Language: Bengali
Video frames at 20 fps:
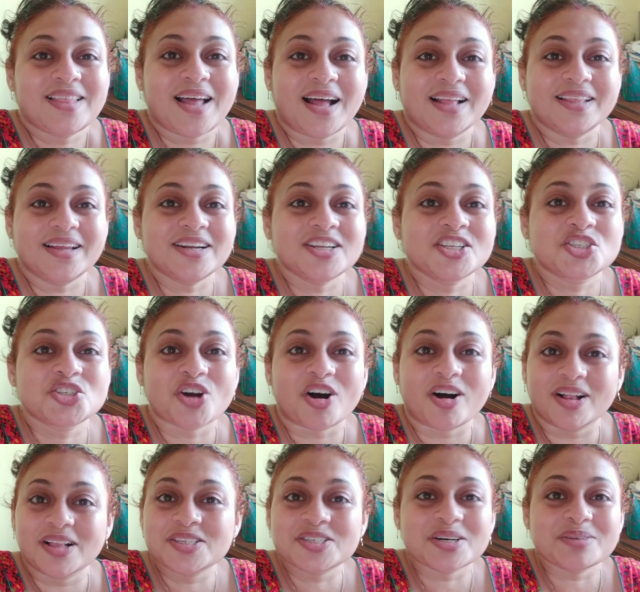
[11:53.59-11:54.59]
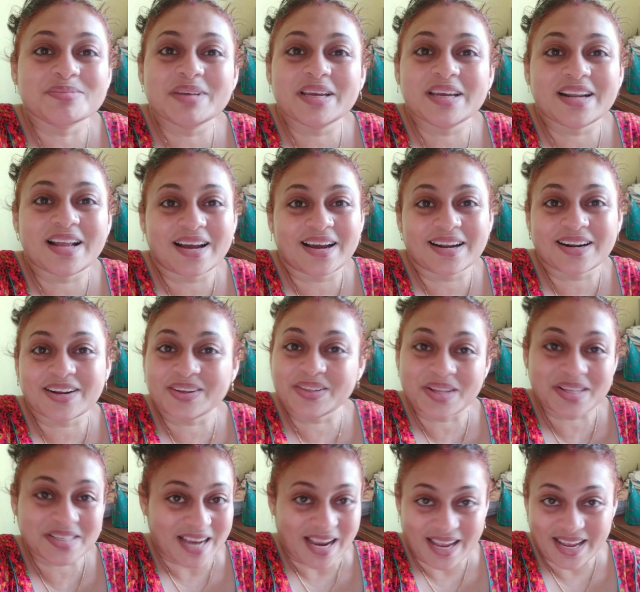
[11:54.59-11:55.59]
তাদের জল জমিয়ে রাখার
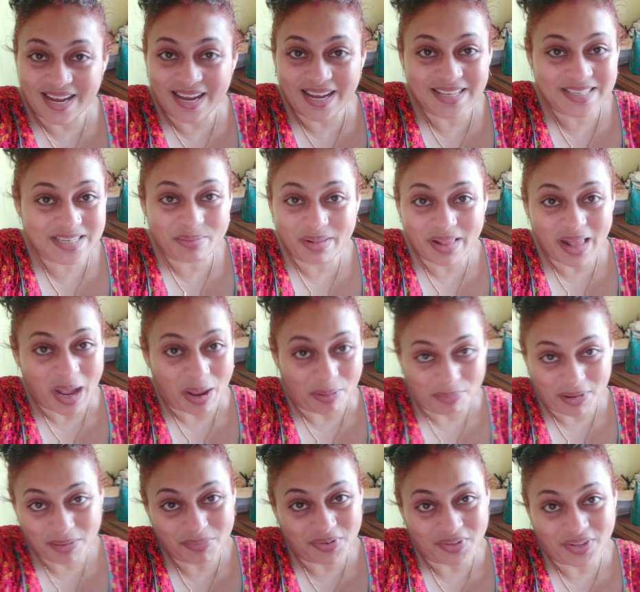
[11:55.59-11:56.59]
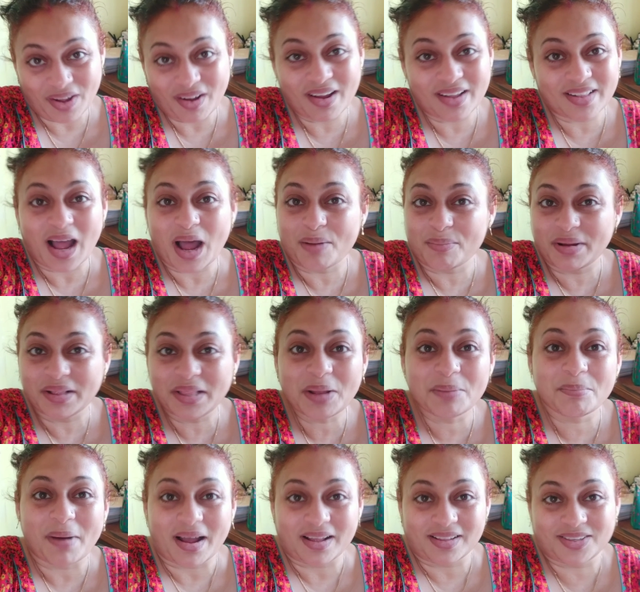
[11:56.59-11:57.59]
কোনো জায়গা আছে বলে আমার মনে হয় না
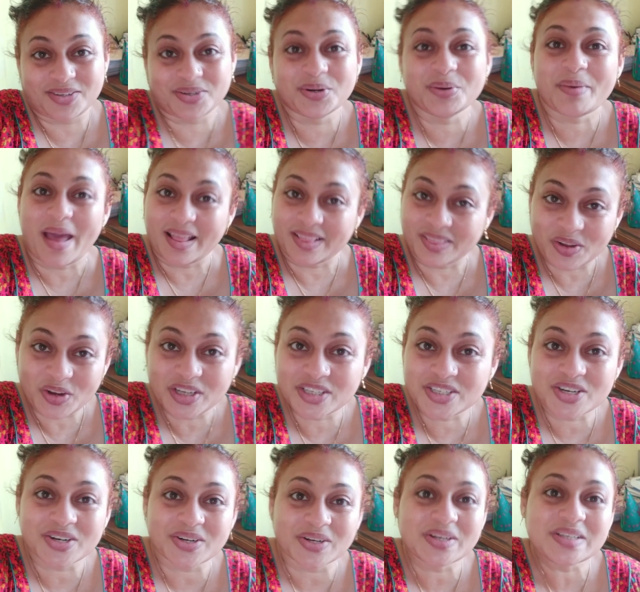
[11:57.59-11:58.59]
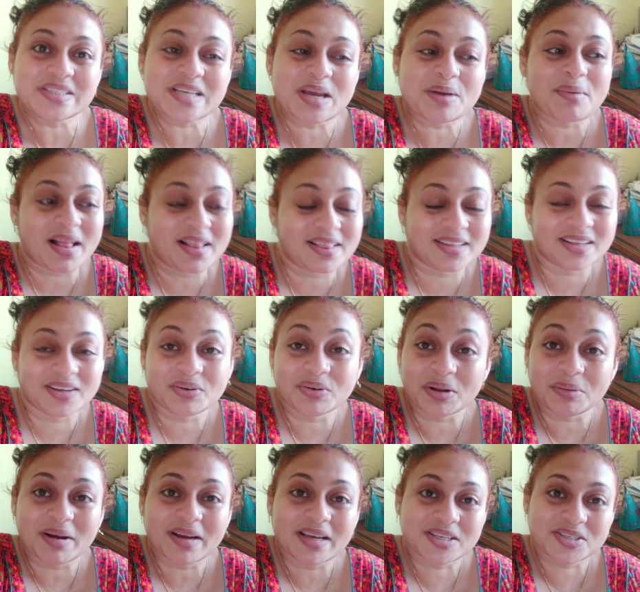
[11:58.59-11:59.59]
আমাদের বাথরুম এতই ছোট যে বালতি
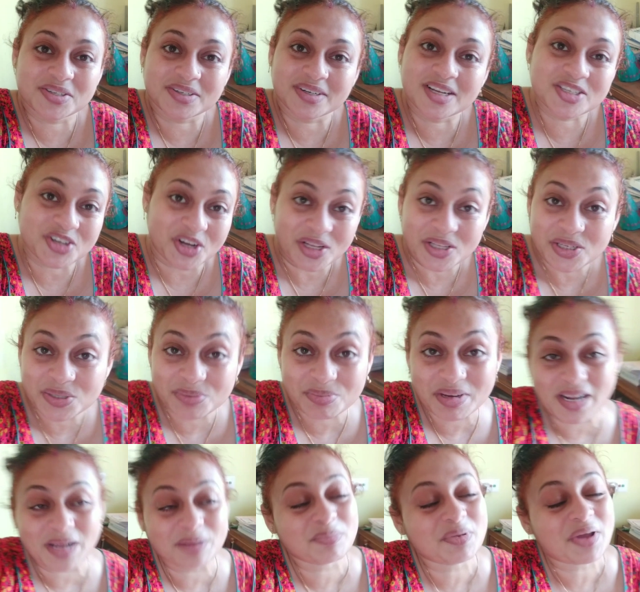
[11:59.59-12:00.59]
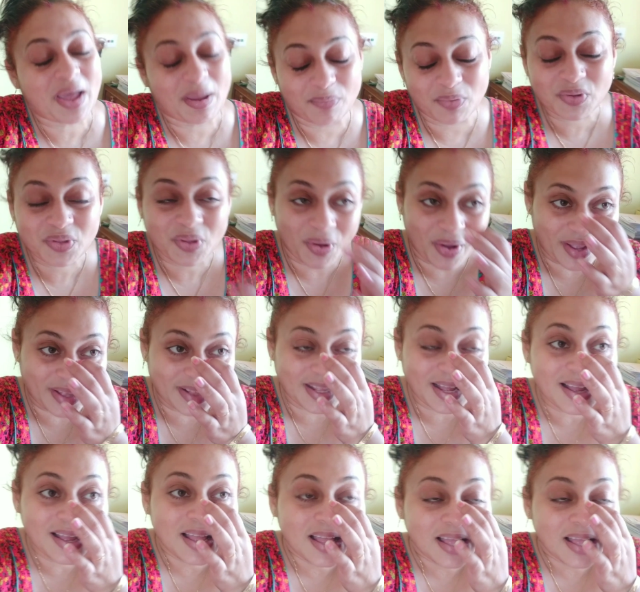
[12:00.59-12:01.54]
করে বা কিছু করে জল জমিয়ে রাখবো এমন হয় না